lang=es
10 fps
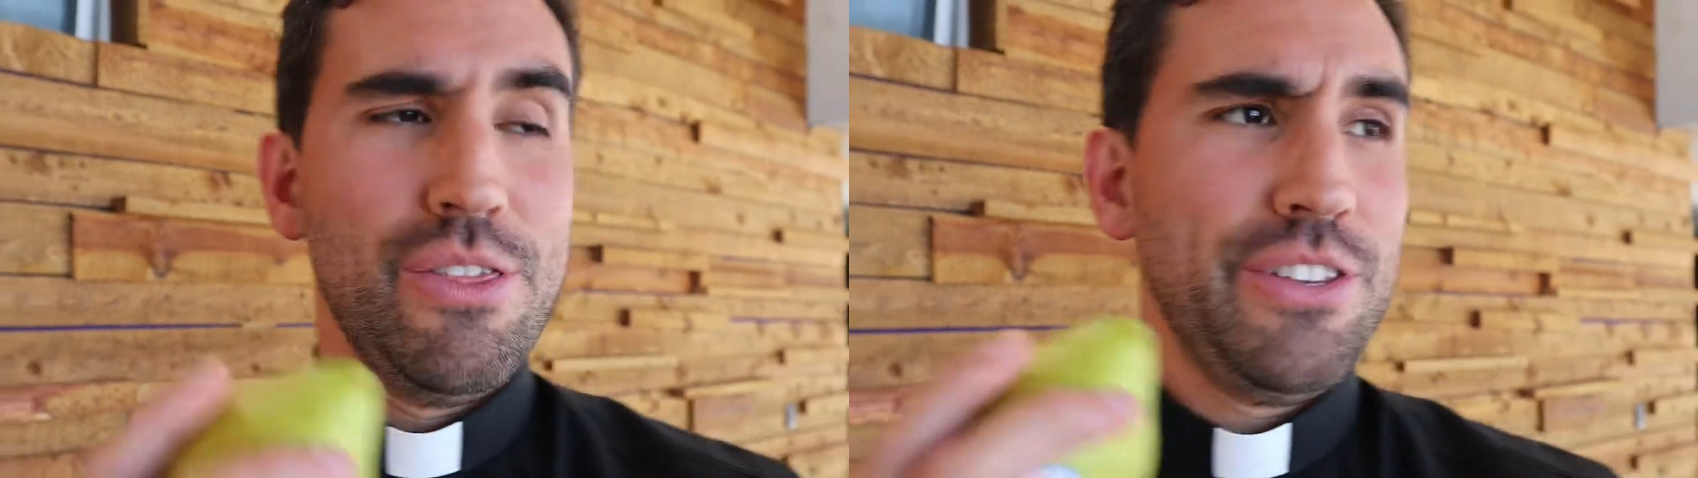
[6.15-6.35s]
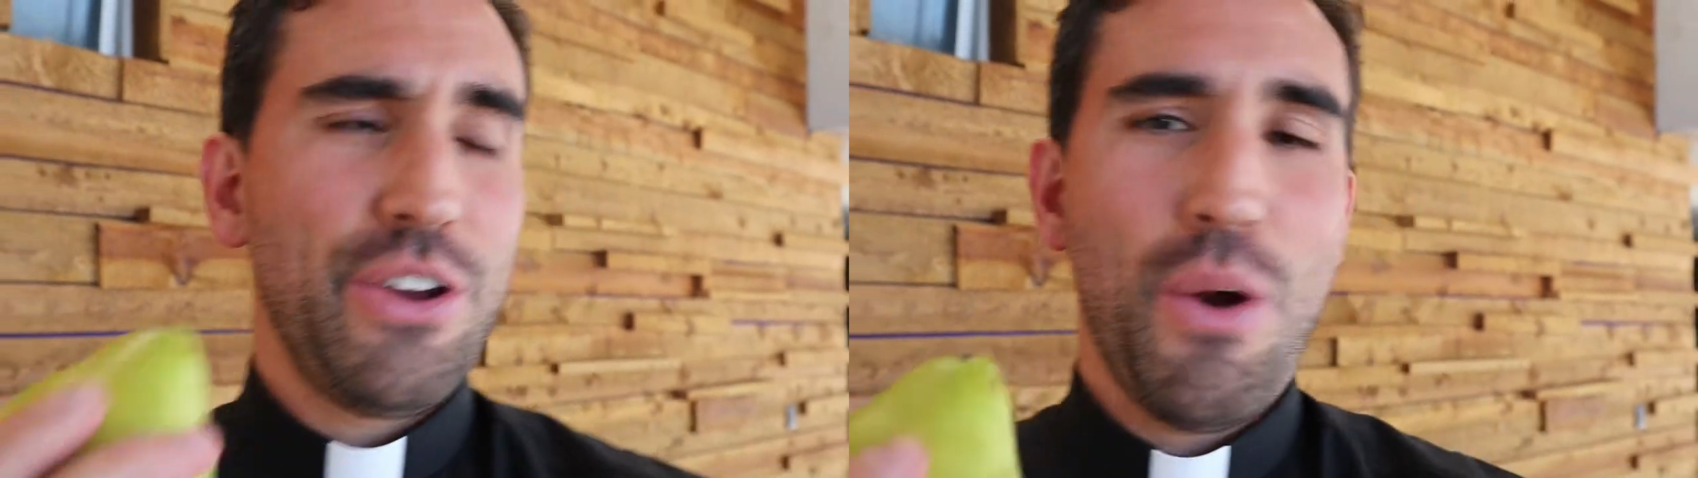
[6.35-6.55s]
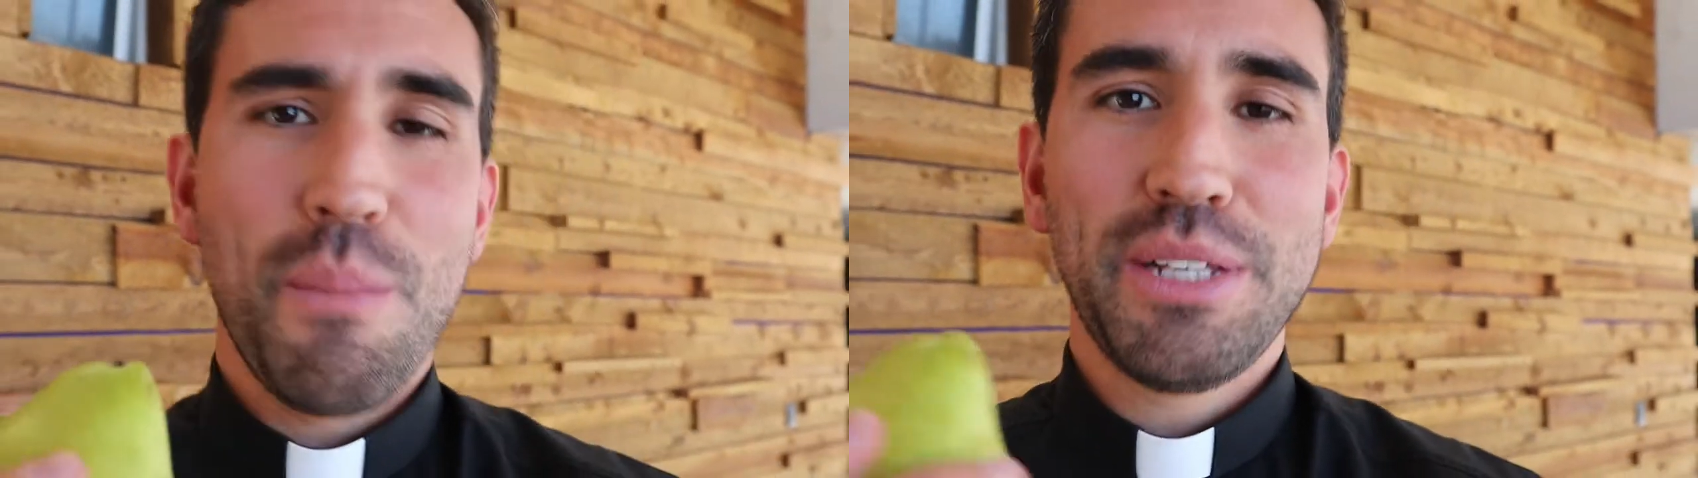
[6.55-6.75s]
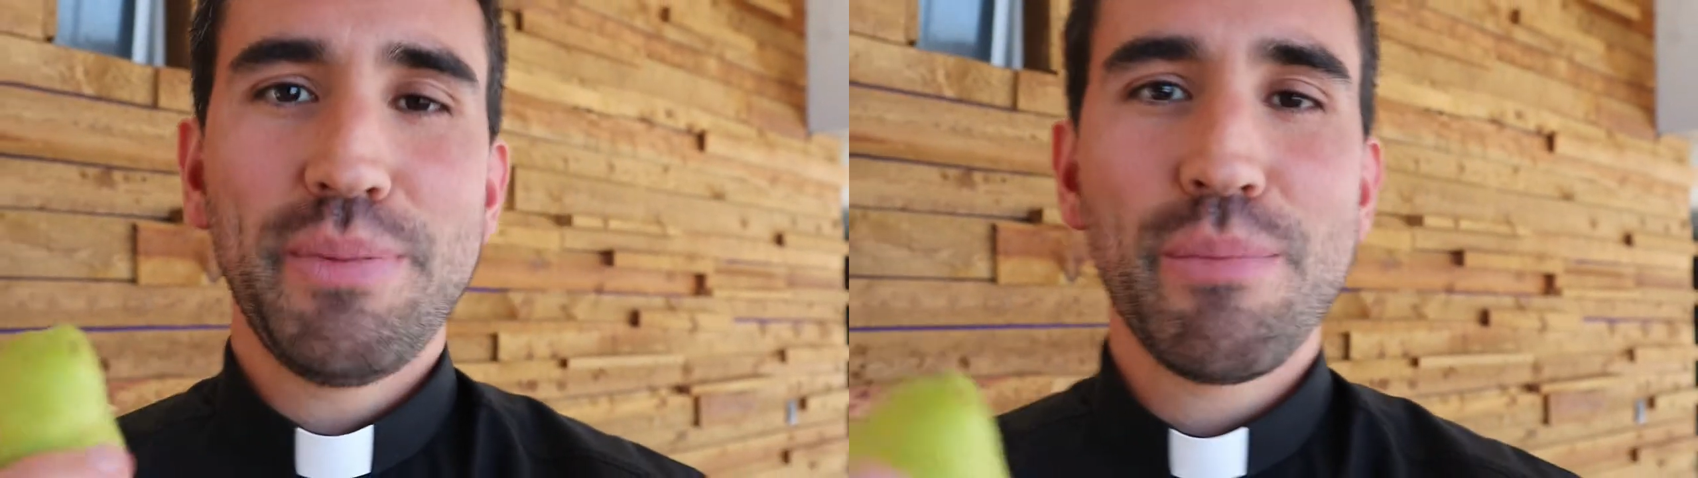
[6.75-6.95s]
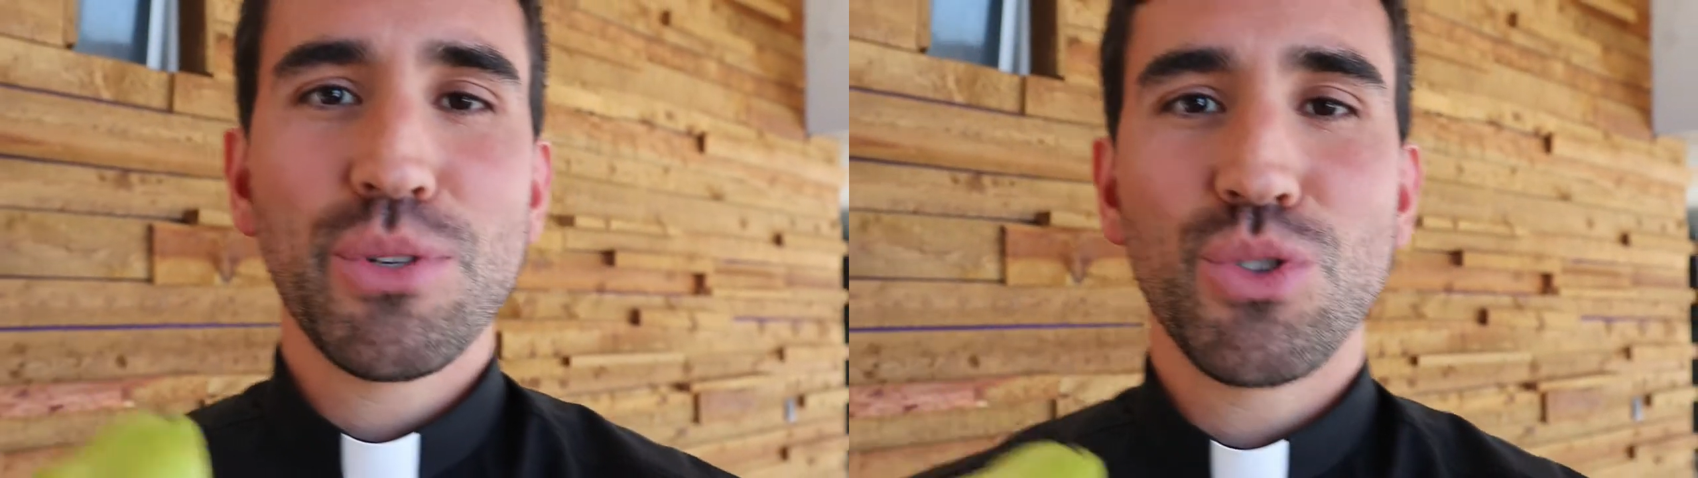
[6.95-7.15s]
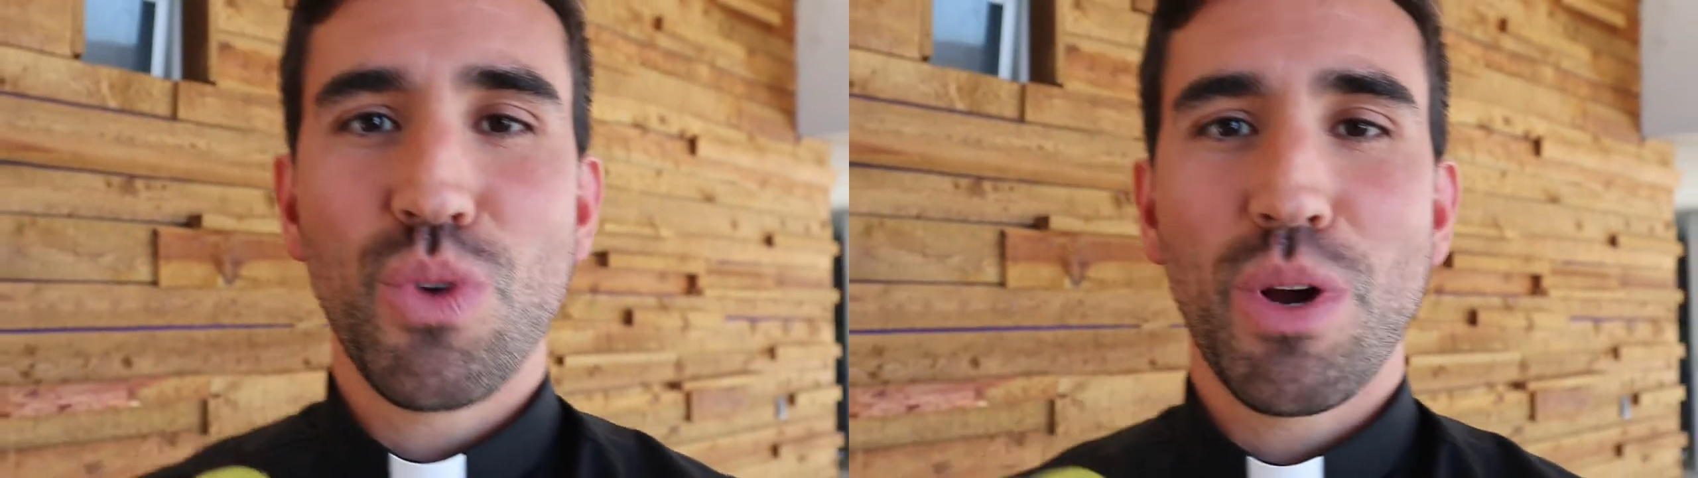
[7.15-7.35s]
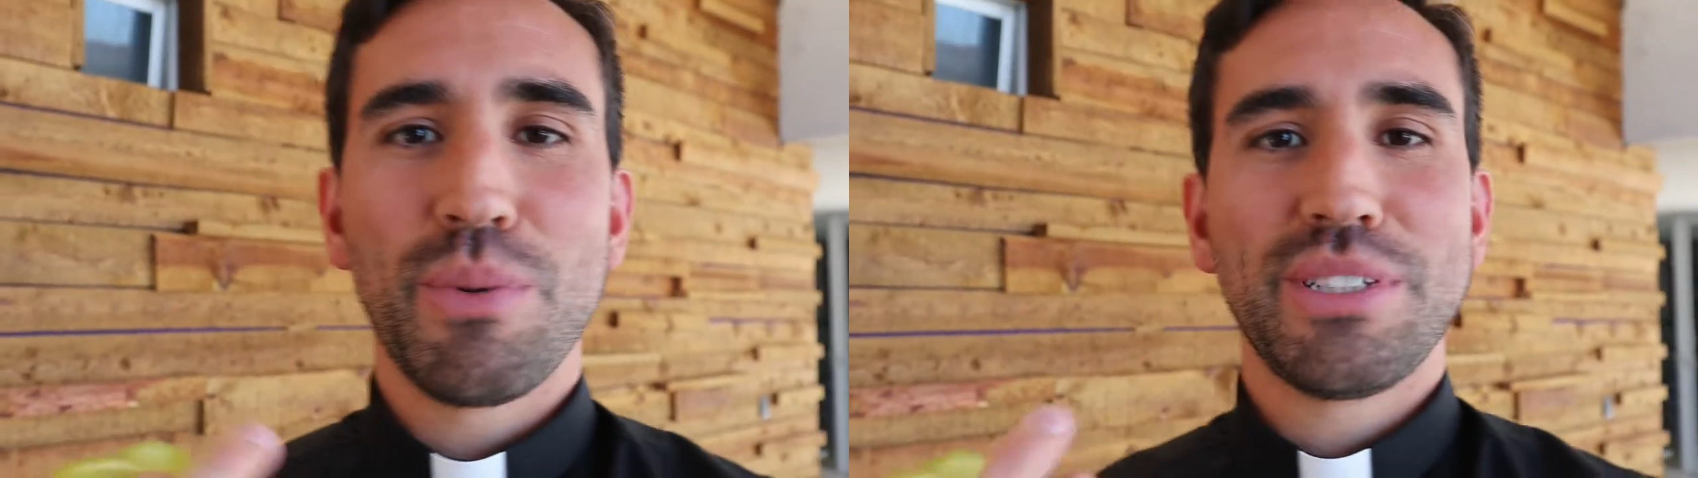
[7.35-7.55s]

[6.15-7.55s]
Si comes bien, pues tu cuerpo